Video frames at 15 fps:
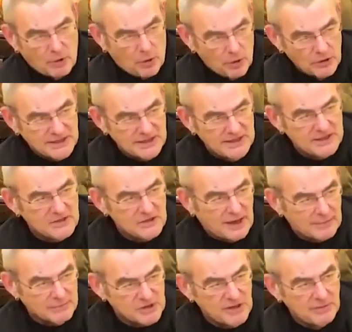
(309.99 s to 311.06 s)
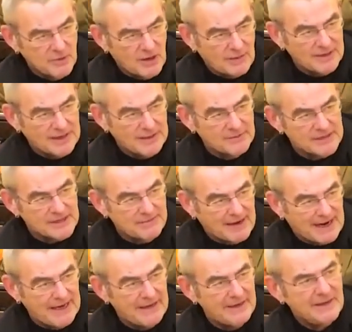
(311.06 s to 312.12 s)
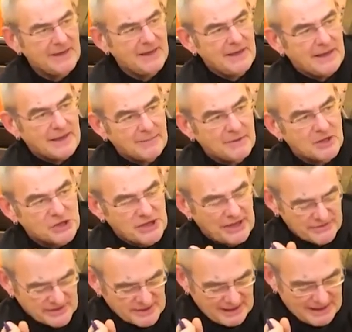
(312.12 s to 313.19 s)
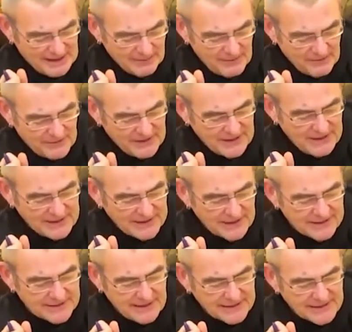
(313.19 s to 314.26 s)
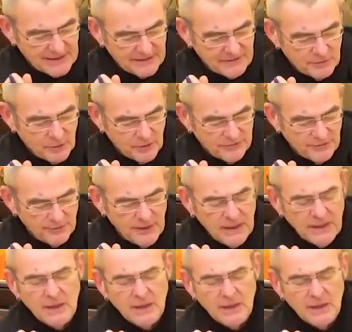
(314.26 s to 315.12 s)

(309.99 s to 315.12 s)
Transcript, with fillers: heute nicht zur Abstimmung, aber den zwei im Geschäftsgang befindlichen Gesetzentwürfen